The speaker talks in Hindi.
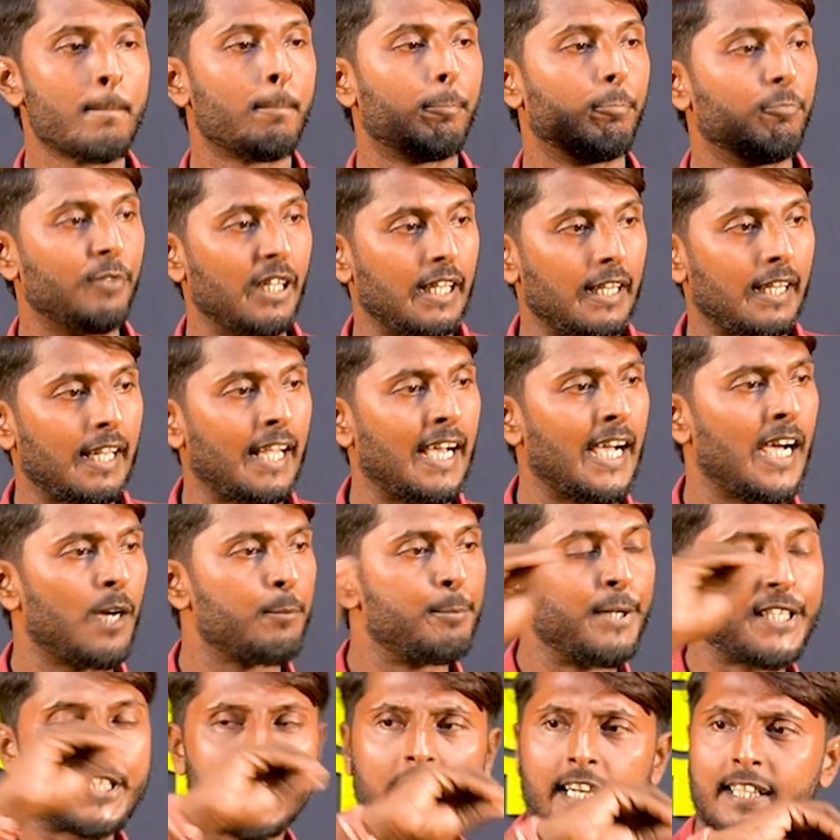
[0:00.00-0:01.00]
मिलना
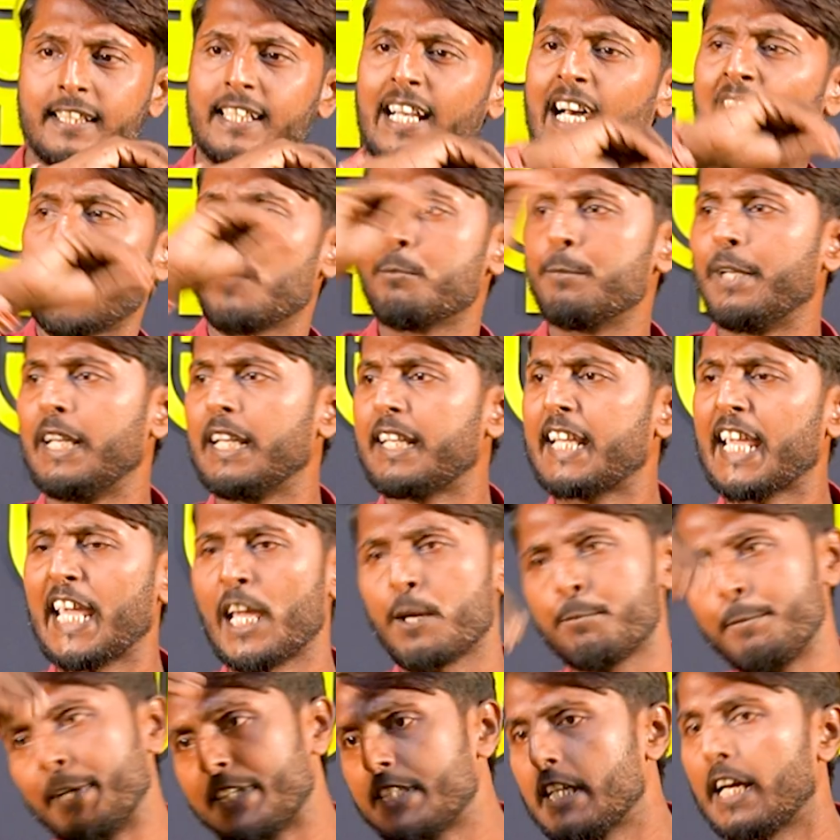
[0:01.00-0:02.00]
बिछड़ना मिलके
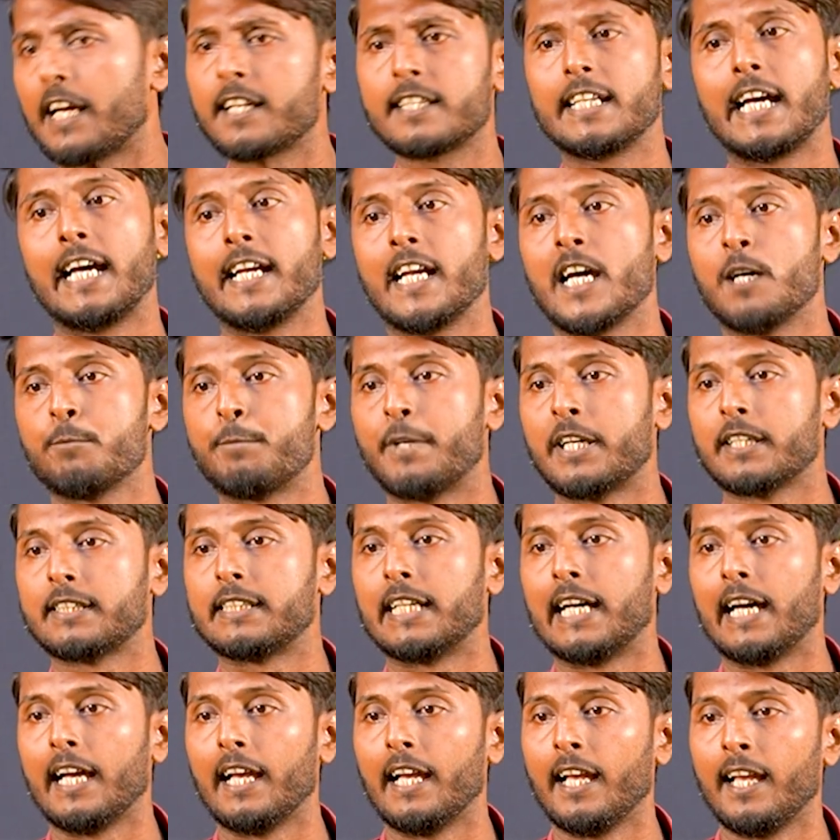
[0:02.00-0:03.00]
बिछड़ जाना
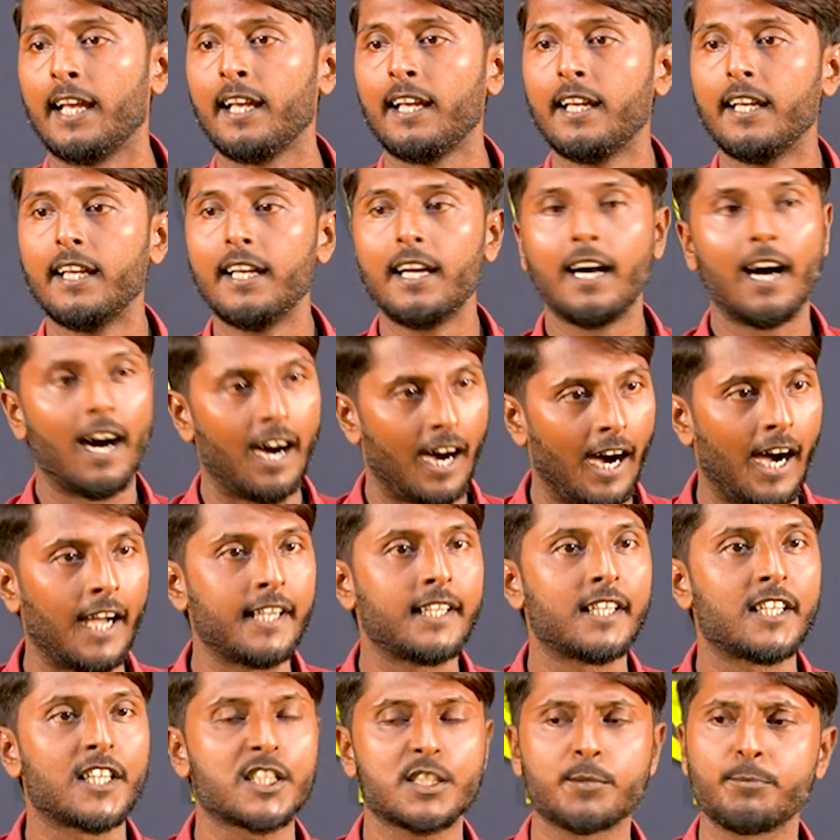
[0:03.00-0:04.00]
पड़ता है हाँ
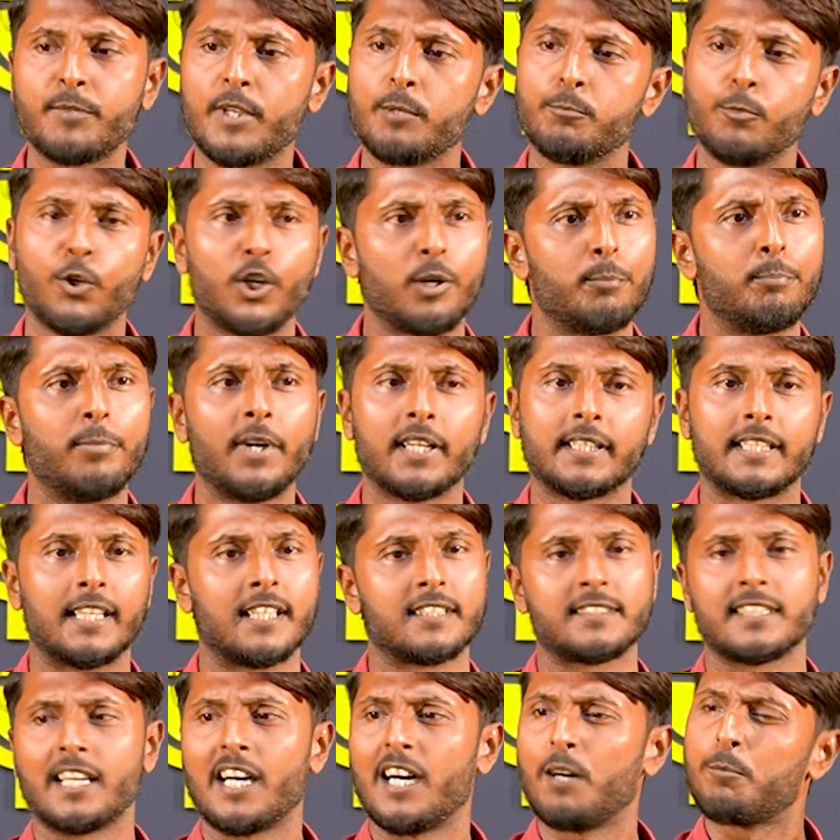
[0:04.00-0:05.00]
ये रस्म मोहब्बत है
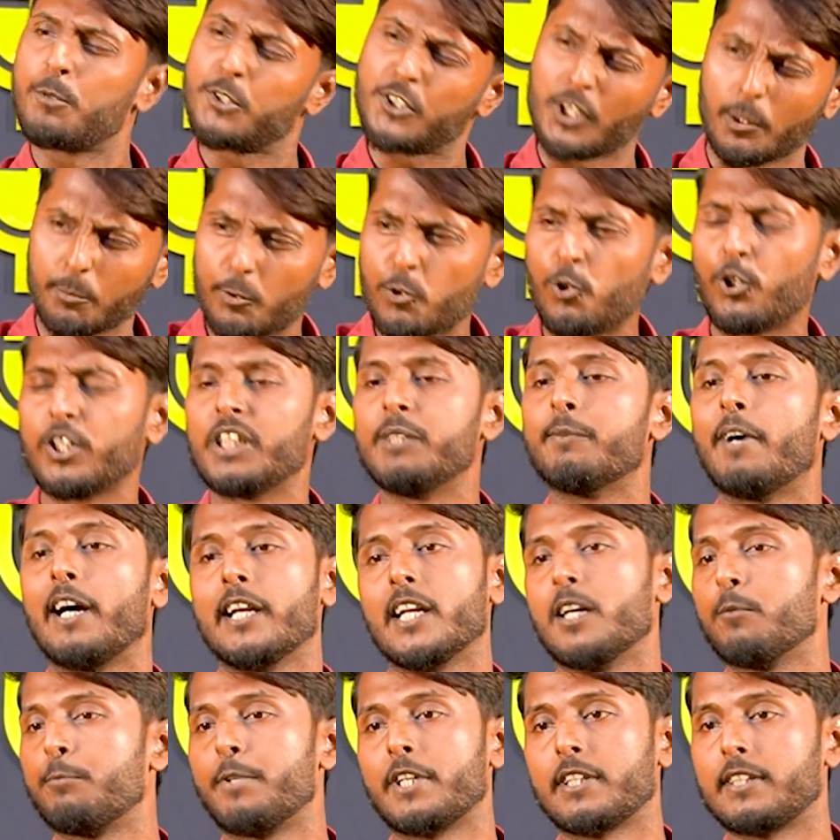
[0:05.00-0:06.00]
साहब सबको
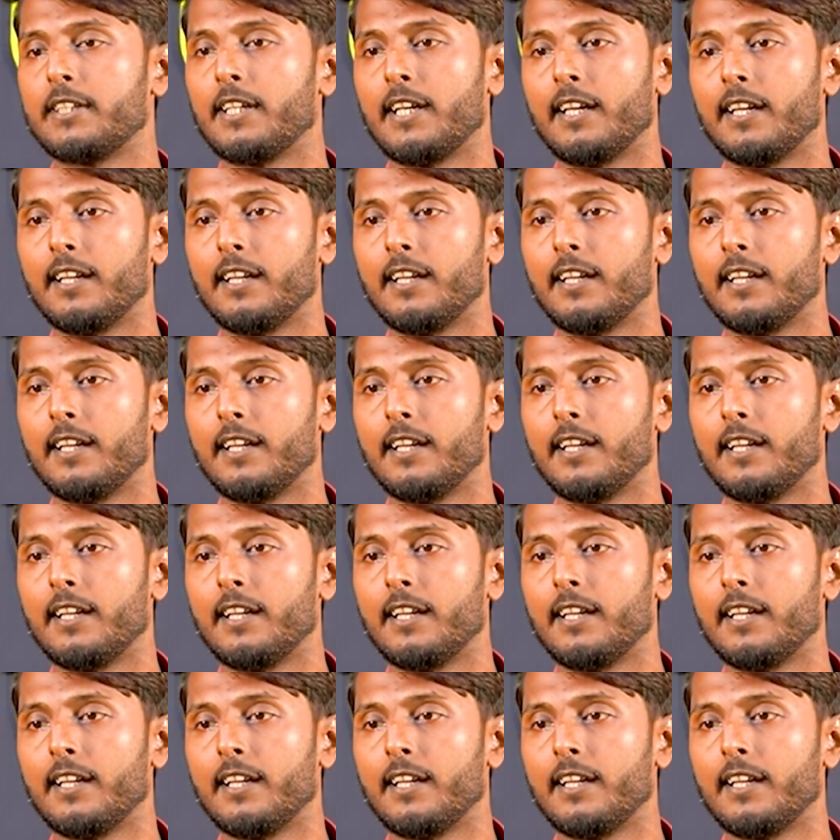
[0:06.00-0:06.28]
निभाना पड़ता